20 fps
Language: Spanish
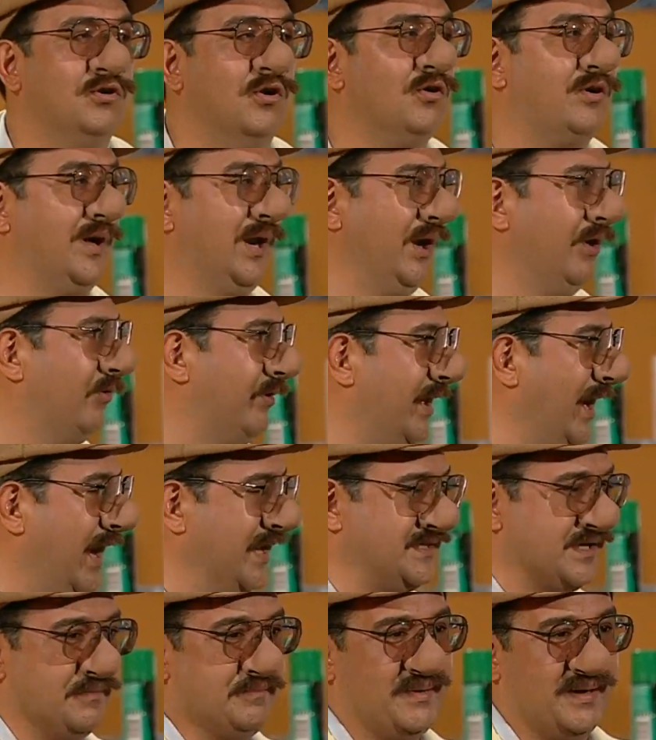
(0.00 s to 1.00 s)
no creo que
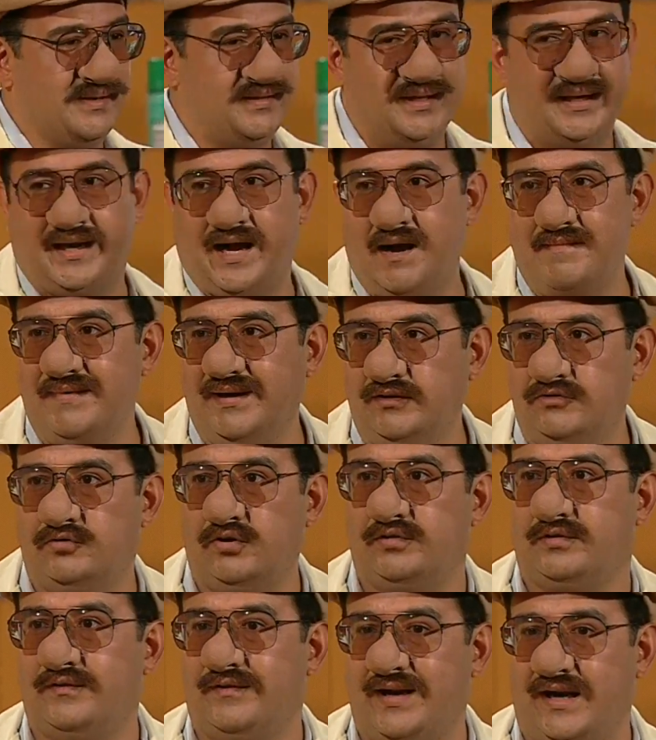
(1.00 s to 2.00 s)
haya
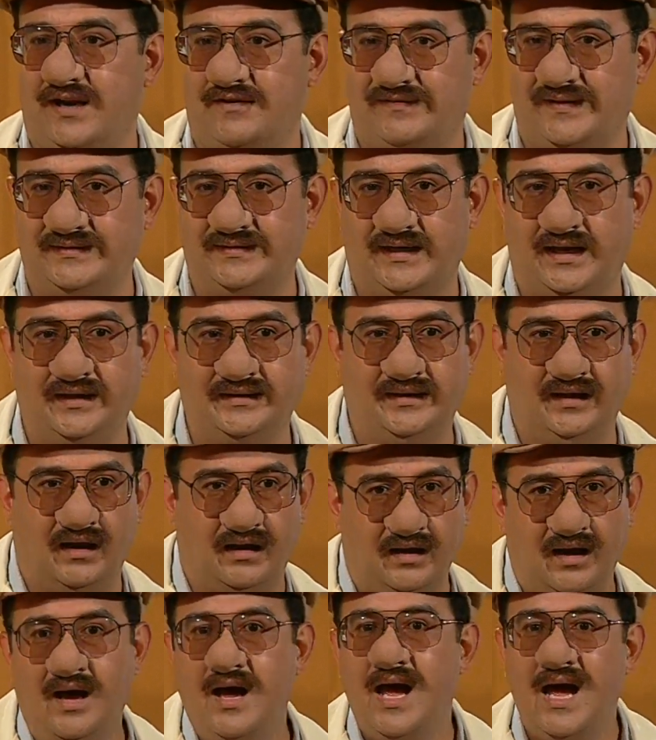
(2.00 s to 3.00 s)
medicamentos sobre la faz de la
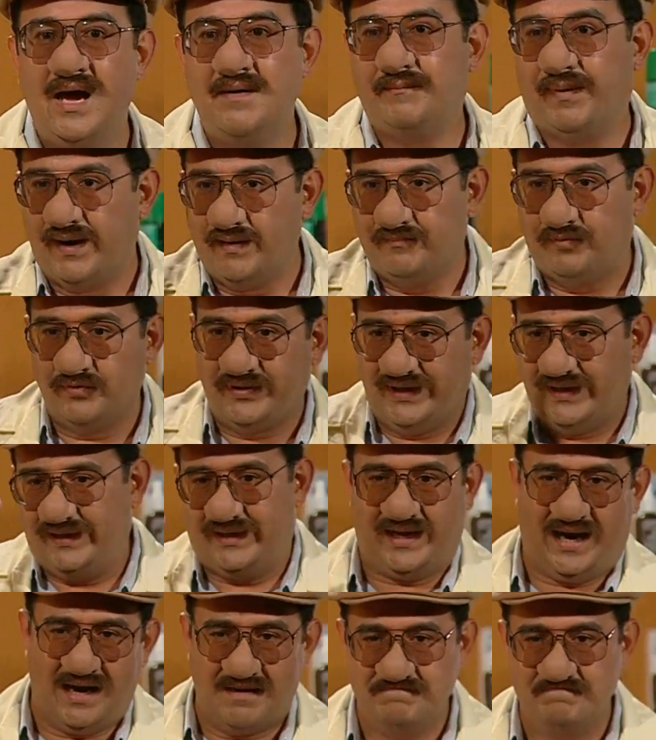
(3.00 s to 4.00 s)
Tierra para poder
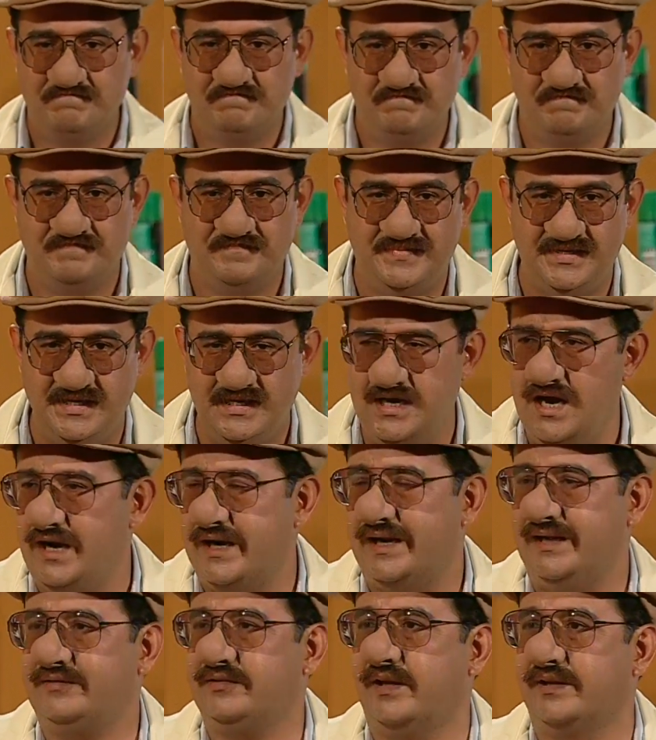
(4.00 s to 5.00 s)
cambiar
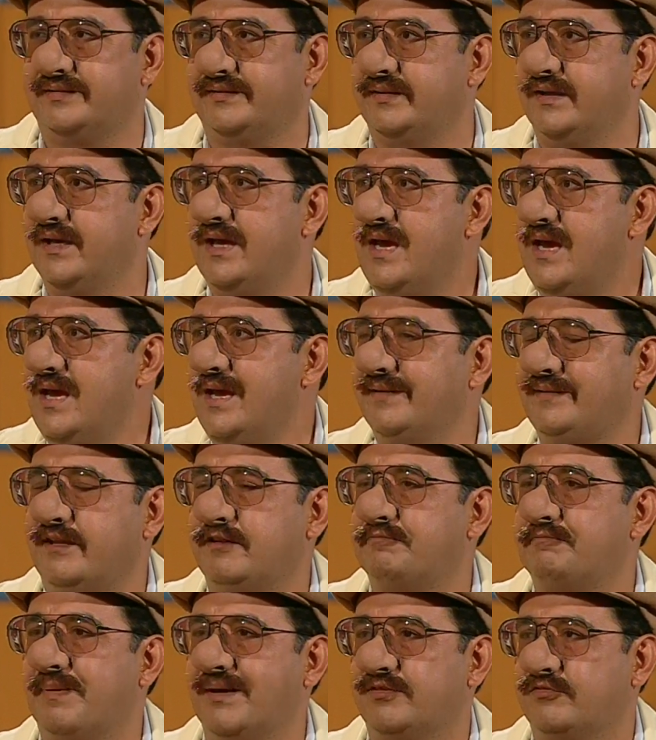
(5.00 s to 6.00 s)
esas, eh,
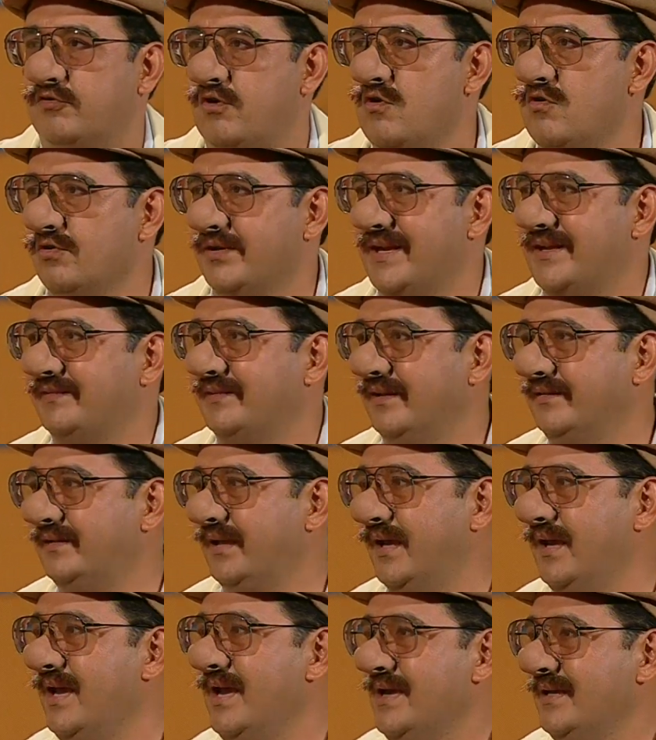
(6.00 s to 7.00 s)
esas pasiones,
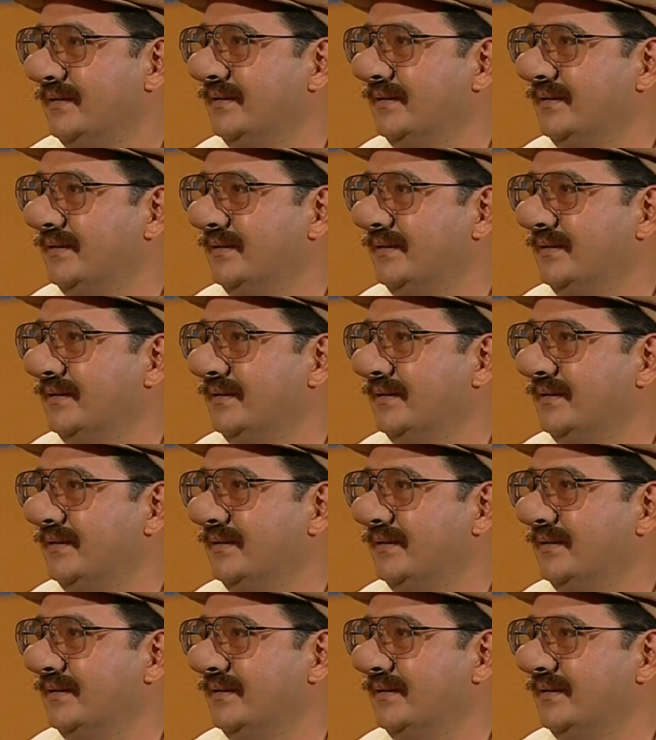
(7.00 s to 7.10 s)
ese